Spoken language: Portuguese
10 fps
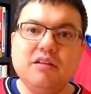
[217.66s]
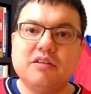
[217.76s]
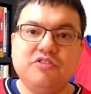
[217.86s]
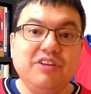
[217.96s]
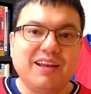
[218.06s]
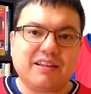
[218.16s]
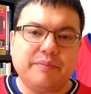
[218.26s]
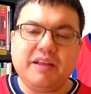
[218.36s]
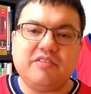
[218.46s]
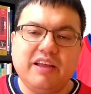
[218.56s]

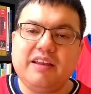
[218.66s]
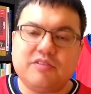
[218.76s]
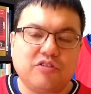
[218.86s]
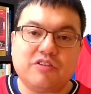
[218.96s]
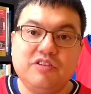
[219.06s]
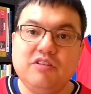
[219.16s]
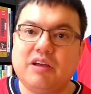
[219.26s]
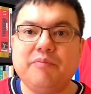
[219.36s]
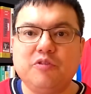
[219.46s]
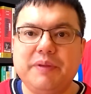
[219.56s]
diretamente, ele sozinho,
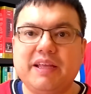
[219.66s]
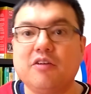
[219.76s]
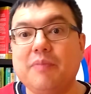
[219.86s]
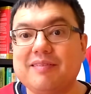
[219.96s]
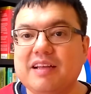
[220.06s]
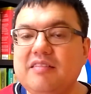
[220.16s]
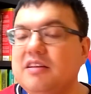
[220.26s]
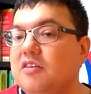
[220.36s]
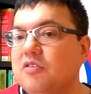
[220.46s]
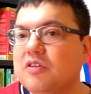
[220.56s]
é muito pequena. No basquete,
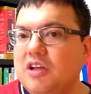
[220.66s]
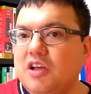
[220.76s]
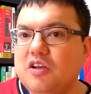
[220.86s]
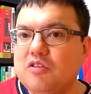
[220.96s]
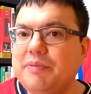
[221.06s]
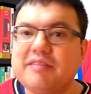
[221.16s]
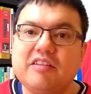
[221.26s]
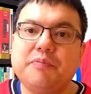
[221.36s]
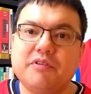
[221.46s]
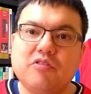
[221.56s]
não. No
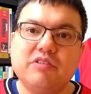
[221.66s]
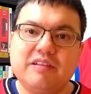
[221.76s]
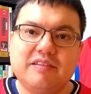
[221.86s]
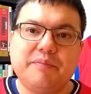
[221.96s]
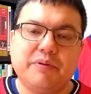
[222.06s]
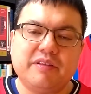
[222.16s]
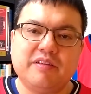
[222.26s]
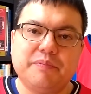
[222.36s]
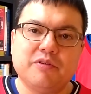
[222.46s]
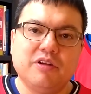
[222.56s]
basquete pode acontecer, por
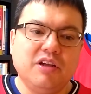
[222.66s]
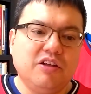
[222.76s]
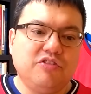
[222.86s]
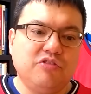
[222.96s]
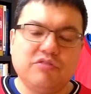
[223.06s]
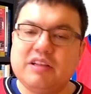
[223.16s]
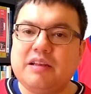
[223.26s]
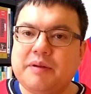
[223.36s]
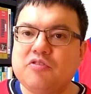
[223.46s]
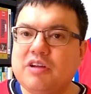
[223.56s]
exemplo, de um
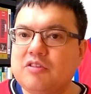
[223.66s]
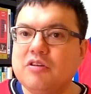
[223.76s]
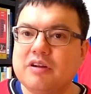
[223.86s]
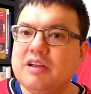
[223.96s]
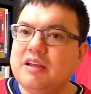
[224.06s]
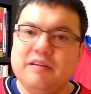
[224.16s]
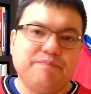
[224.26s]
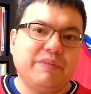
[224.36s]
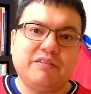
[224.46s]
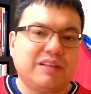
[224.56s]
determinado jogador
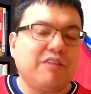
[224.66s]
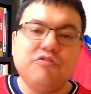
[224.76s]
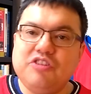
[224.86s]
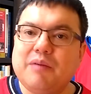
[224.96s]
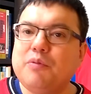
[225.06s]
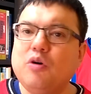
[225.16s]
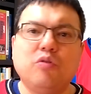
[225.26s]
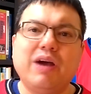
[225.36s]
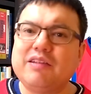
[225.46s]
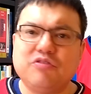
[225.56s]
tá num dia bom,
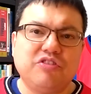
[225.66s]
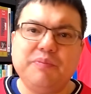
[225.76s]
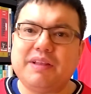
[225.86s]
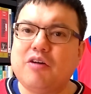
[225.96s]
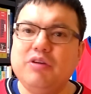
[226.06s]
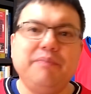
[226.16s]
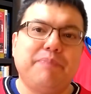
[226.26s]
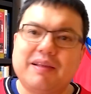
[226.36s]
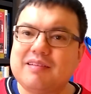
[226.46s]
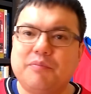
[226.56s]
o resto do time está ruim,
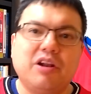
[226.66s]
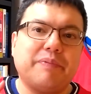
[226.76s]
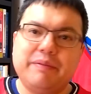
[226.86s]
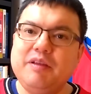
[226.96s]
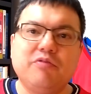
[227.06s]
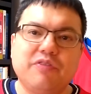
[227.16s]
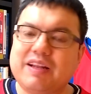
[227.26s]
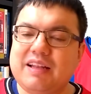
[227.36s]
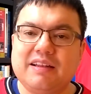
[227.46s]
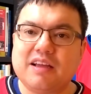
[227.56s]
passa a bola para mim, eu vou
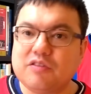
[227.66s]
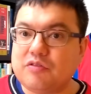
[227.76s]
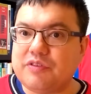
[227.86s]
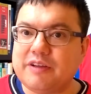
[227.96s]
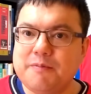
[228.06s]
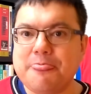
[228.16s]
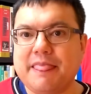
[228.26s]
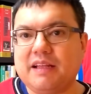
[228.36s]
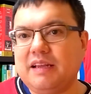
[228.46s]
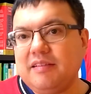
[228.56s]
ficar tentar resolver.
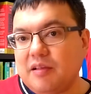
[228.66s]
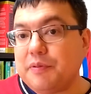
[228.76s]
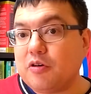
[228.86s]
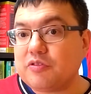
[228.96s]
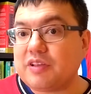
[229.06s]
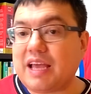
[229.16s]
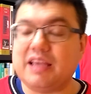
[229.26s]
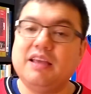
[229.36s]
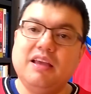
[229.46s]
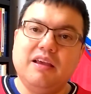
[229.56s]
Nem sempre
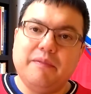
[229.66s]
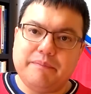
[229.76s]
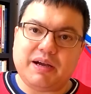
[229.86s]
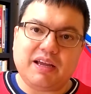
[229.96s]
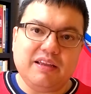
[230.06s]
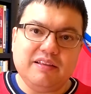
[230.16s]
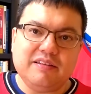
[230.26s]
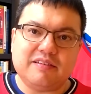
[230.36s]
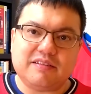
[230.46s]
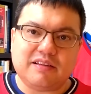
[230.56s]
consegue,
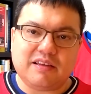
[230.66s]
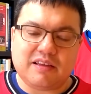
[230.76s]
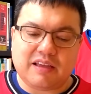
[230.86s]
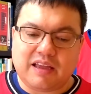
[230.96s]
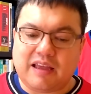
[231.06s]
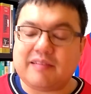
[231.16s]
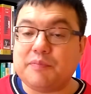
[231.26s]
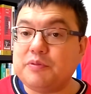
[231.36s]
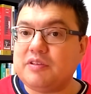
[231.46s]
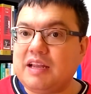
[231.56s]
mas é, essa
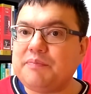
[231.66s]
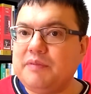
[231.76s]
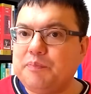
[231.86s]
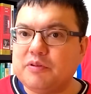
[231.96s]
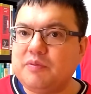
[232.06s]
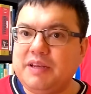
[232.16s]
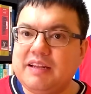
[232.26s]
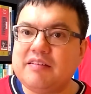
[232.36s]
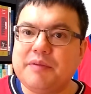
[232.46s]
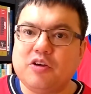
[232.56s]
possibilidade,
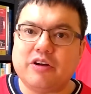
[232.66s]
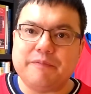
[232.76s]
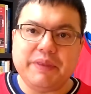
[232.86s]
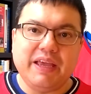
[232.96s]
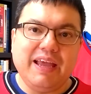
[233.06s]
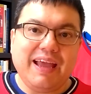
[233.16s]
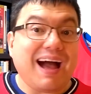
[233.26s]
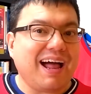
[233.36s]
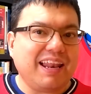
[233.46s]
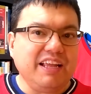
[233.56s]
possibilidade é maior.
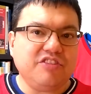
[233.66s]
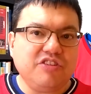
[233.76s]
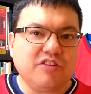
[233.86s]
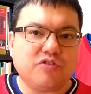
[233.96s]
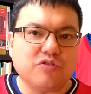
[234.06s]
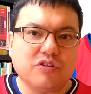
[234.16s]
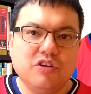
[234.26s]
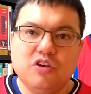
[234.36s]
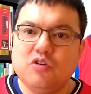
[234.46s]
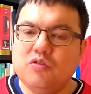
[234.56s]
Além disso,
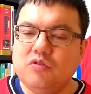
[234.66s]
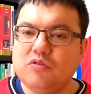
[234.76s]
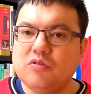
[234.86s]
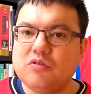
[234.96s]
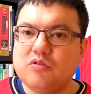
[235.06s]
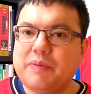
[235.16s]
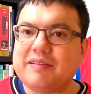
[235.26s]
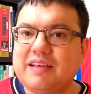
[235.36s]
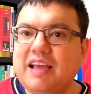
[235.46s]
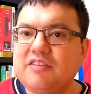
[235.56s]
no, no
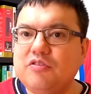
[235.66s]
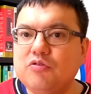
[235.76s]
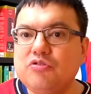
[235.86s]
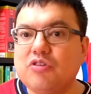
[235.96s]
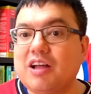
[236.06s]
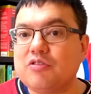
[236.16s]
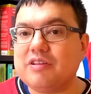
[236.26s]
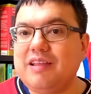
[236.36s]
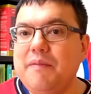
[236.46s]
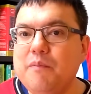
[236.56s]
basquete, o jogador
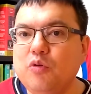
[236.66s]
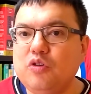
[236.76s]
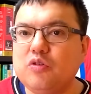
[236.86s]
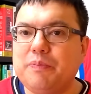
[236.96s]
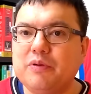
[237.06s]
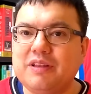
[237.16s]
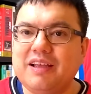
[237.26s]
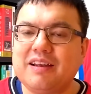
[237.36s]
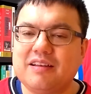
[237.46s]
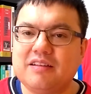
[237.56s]
tem muito
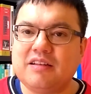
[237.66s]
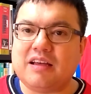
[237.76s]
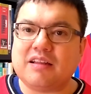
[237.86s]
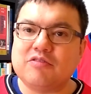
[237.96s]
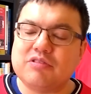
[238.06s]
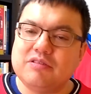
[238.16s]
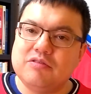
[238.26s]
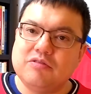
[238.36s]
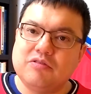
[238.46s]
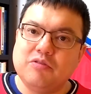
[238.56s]
poder na, no,
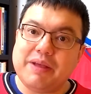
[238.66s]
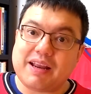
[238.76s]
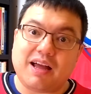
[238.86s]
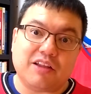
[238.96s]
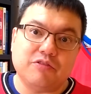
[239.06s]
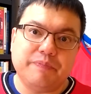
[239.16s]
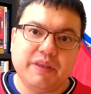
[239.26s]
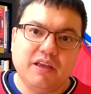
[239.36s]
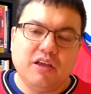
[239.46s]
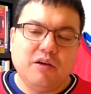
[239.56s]
no, no mercado
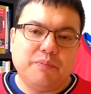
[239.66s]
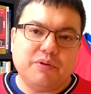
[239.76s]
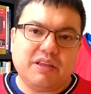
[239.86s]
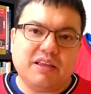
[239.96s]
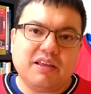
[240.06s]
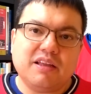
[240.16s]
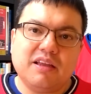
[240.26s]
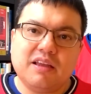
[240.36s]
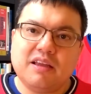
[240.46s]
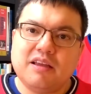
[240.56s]

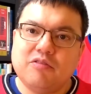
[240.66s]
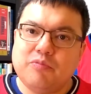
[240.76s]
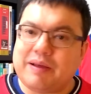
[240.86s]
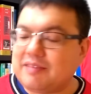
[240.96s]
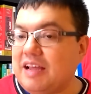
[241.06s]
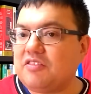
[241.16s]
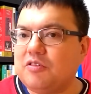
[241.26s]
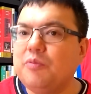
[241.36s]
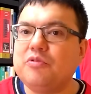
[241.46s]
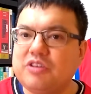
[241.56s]
porque o basquete,
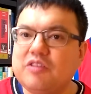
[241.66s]
como eu já